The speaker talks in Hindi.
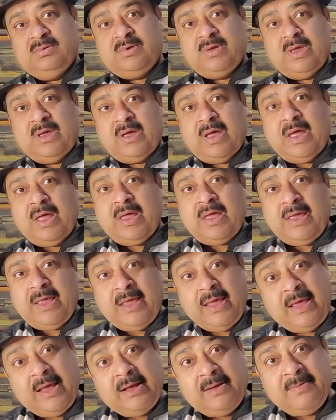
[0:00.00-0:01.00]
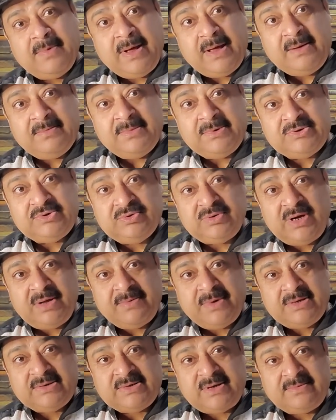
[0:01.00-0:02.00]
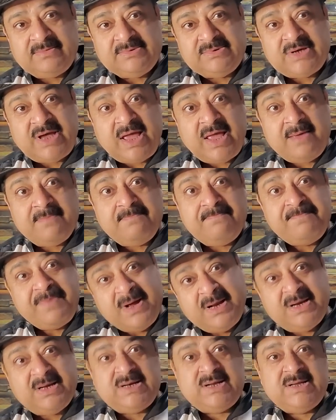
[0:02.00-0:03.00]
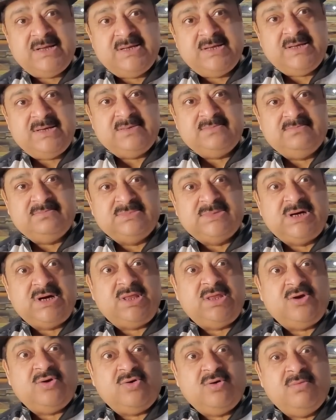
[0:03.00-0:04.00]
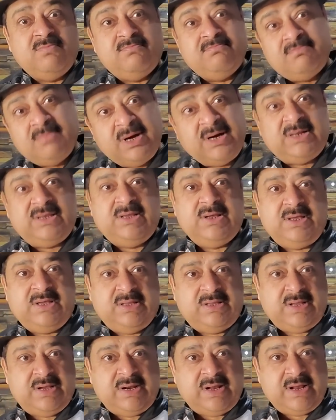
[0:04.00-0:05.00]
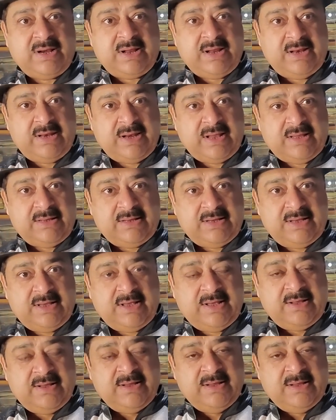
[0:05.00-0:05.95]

देखा एक बार में सुना भाई साहब चाय बन रही है मर्द को मर्द की तरह रहना चाहिए